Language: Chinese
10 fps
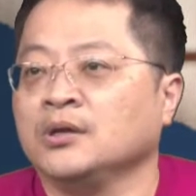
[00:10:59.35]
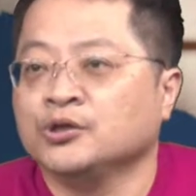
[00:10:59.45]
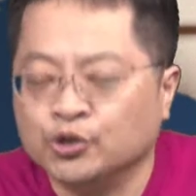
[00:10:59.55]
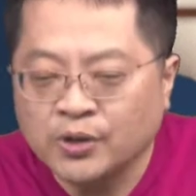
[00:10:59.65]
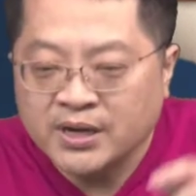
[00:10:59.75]

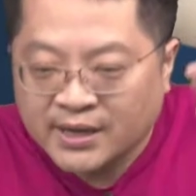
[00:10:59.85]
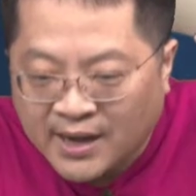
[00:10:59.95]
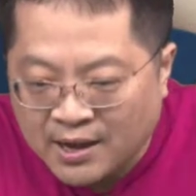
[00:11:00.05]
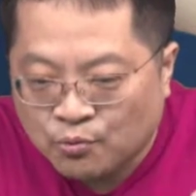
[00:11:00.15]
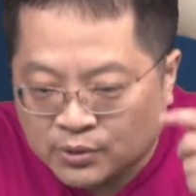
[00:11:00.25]
就算你
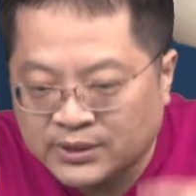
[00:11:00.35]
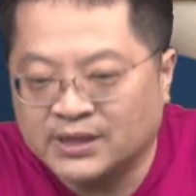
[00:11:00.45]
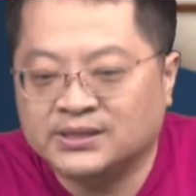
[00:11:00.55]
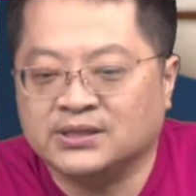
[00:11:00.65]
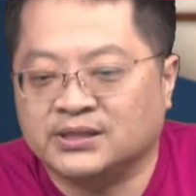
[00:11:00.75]
看我
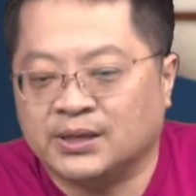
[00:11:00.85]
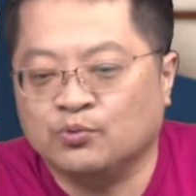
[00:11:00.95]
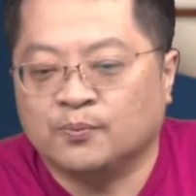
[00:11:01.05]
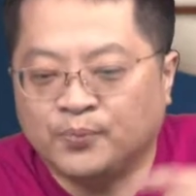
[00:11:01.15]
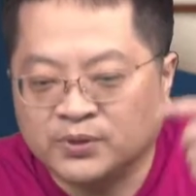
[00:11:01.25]
电视节
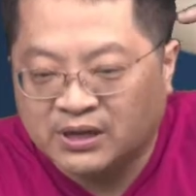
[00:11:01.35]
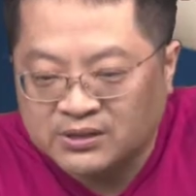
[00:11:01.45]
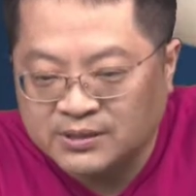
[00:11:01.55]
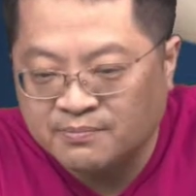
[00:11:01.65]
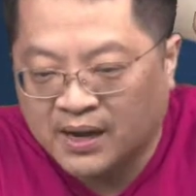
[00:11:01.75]
目不
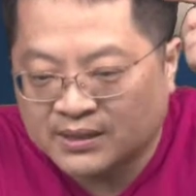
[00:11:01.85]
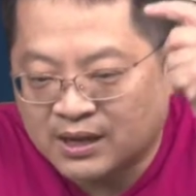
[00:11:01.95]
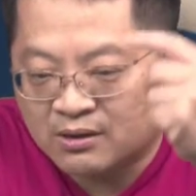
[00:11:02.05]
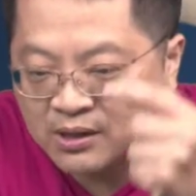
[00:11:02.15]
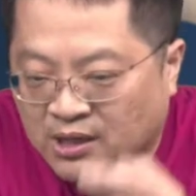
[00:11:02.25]
心买
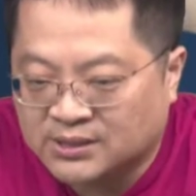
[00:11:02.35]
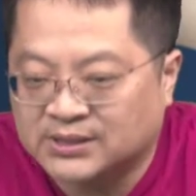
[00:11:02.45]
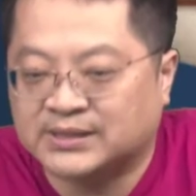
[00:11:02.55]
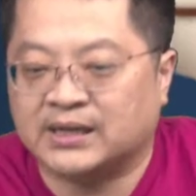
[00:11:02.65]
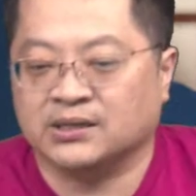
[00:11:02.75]
到二
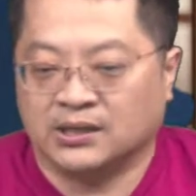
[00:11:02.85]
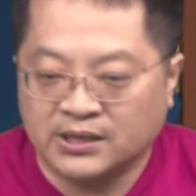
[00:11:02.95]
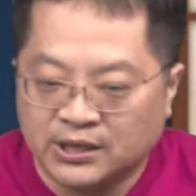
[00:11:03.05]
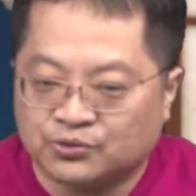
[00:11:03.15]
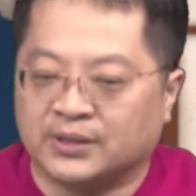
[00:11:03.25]
四三的人，
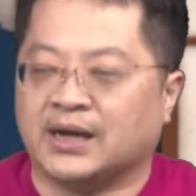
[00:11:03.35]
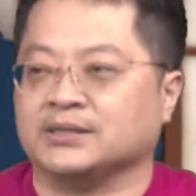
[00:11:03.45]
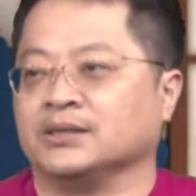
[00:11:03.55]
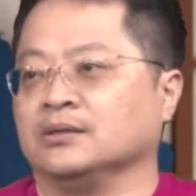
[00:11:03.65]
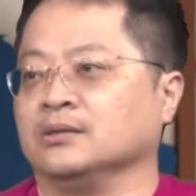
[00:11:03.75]
你也赚大
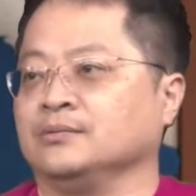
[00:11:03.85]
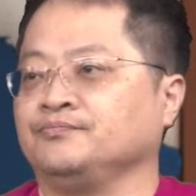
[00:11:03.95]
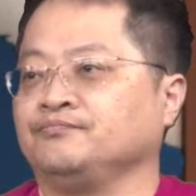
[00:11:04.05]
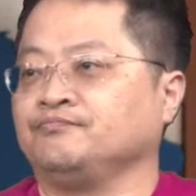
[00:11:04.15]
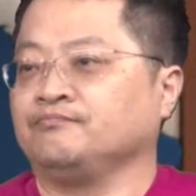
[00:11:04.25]
钱了。
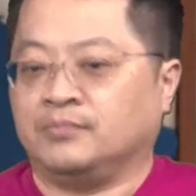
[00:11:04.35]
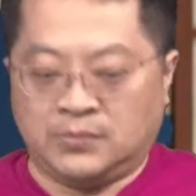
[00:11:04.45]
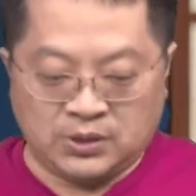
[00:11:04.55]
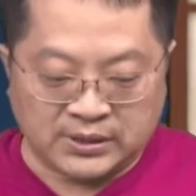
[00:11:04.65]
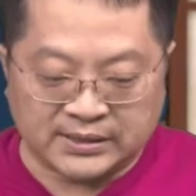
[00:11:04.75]

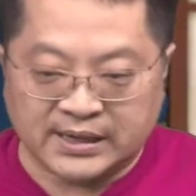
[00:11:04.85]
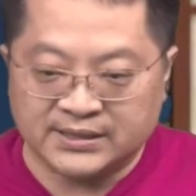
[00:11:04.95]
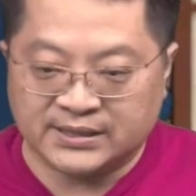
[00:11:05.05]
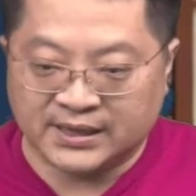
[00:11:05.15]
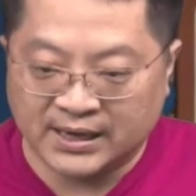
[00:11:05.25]
大家
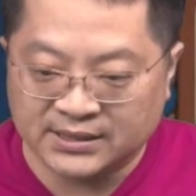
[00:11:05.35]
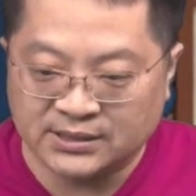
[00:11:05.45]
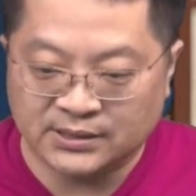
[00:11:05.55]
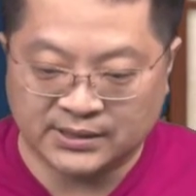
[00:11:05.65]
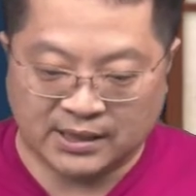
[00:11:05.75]
开心
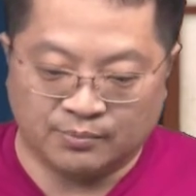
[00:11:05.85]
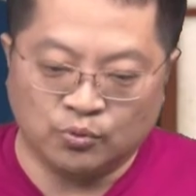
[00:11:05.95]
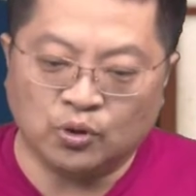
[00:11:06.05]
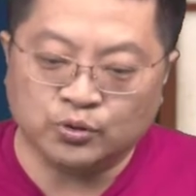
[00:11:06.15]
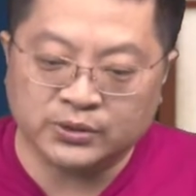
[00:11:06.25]
一下。不
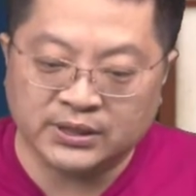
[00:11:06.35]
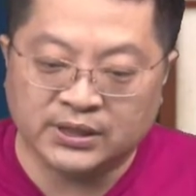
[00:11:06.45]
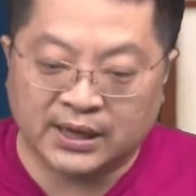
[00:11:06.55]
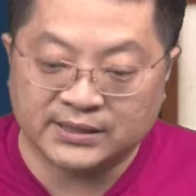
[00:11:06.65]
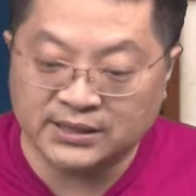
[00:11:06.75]
过我说真的
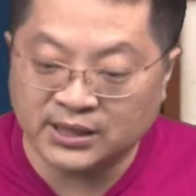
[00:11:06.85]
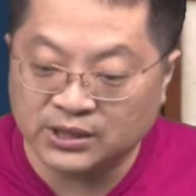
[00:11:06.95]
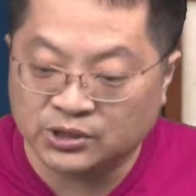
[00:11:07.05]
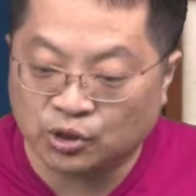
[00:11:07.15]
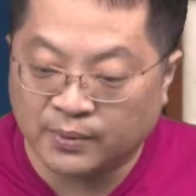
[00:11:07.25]
啦，今天
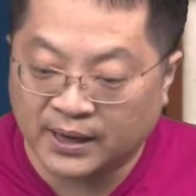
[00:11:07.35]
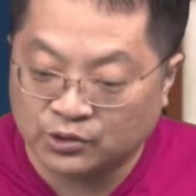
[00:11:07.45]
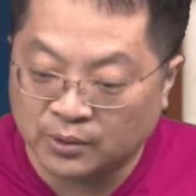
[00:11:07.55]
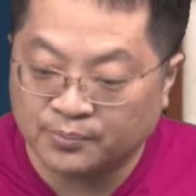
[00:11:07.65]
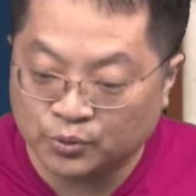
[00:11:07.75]
收盘还
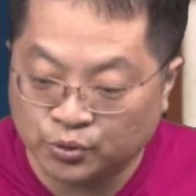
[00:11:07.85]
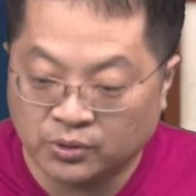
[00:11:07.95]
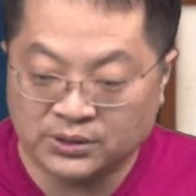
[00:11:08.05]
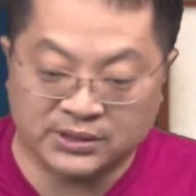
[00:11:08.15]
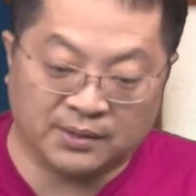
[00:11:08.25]
算不错，
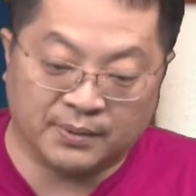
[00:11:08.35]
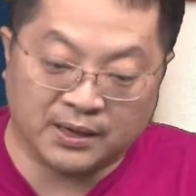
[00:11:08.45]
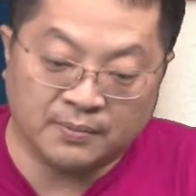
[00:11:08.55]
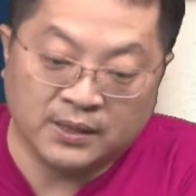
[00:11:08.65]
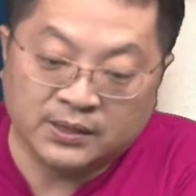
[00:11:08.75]
你知道吗？
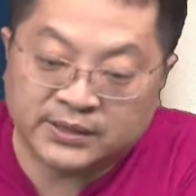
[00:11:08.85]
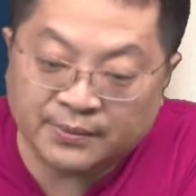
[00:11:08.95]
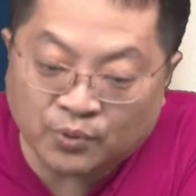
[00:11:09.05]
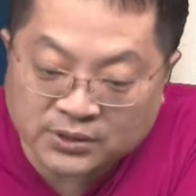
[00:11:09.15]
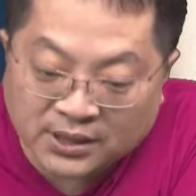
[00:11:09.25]
前
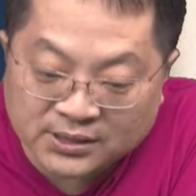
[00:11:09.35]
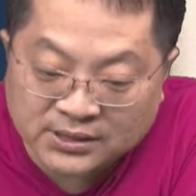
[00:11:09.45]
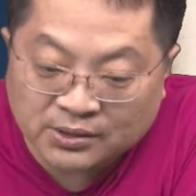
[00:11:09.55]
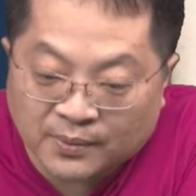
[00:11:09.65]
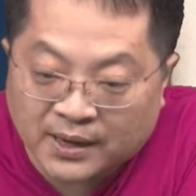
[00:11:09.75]
坡是二
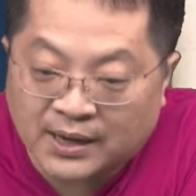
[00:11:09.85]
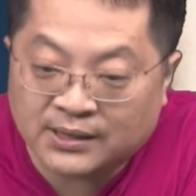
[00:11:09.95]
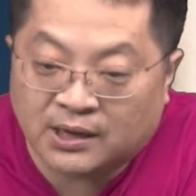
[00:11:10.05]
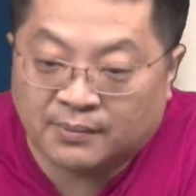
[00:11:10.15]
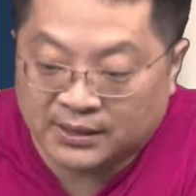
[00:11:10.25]
四，我看
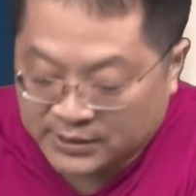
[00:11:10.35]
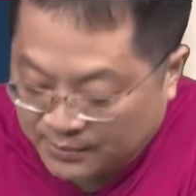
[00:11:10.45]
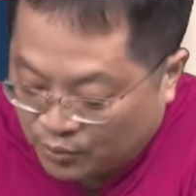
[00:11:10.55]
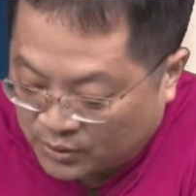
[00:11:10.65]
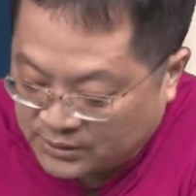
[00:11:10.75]
到嘛，前
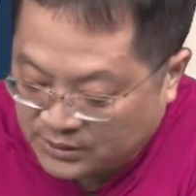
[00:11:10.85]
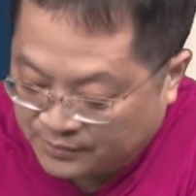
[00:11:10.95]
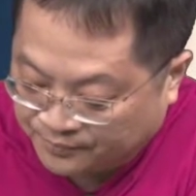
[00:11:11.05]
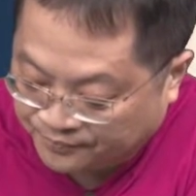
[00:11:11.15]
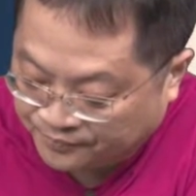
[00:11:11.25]
坡是，
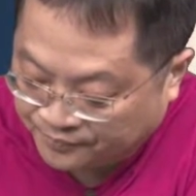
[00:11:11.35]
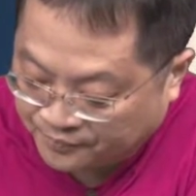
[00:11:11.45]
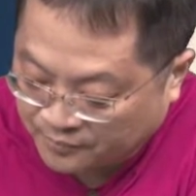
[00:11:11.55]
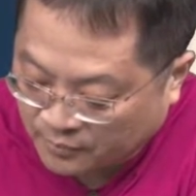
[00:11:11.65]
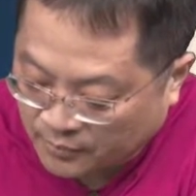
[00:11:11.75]

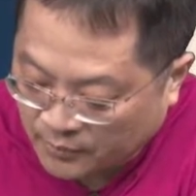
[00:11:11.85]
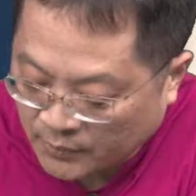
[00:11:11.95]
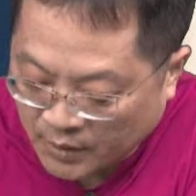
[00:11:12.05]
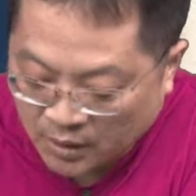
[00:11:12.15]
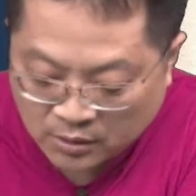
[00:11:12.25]

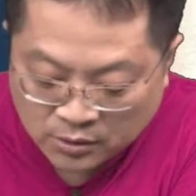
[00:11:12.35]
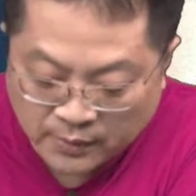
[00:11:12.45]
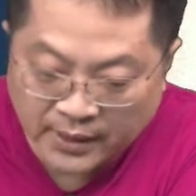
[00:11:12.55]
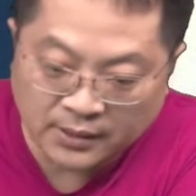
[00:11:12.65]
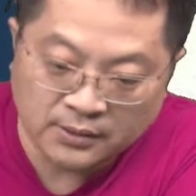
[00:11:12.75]
对不
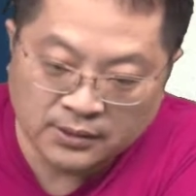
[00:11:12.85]
对？